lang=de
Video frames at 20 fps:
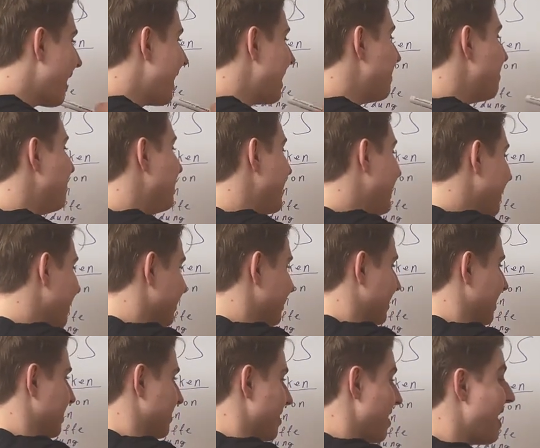ein
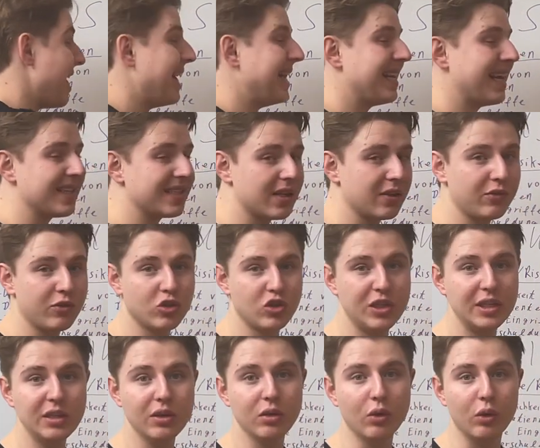Megatrend. Das hat
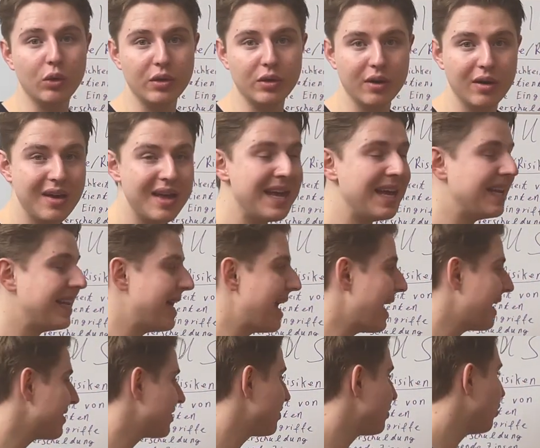verschiedene Gründe. Der
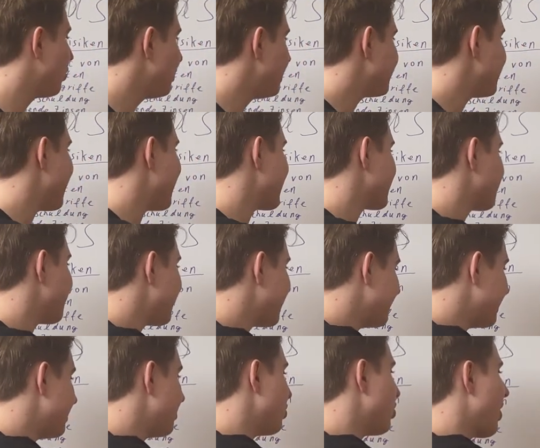erste Grund ist erstmal der
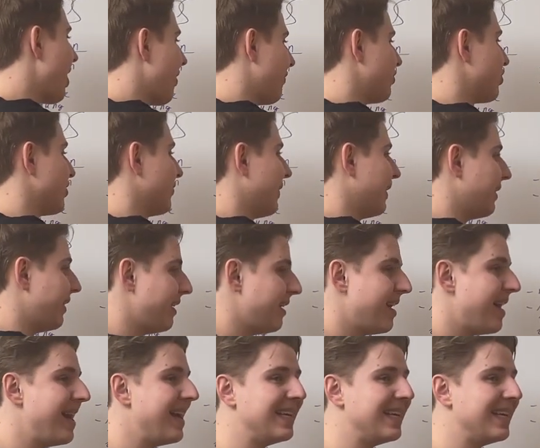demografische Wandel.